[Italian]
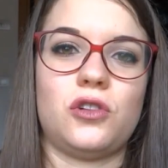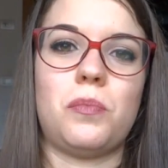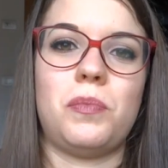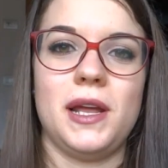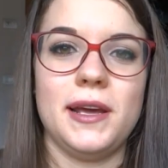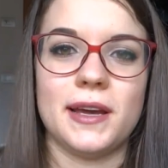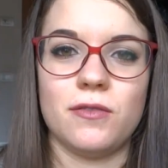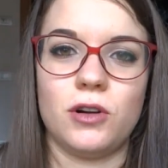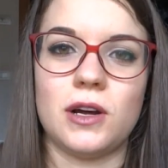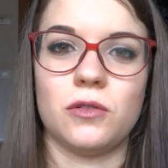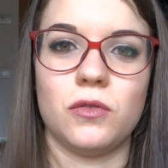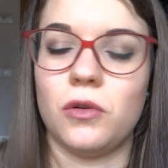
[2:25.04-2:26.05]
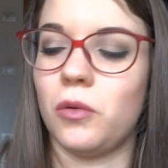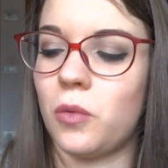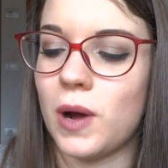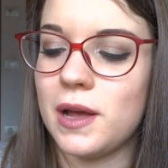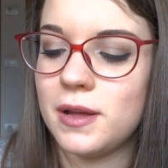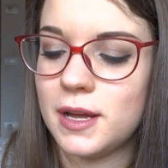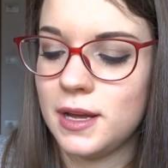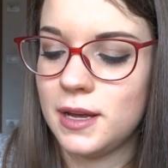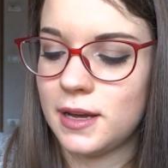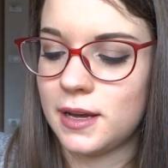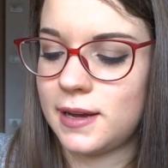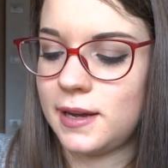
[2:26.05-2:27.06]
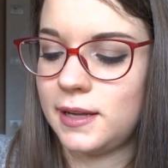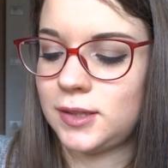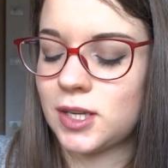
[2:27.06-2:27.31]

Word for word: sono peli che volano ovunque, eh,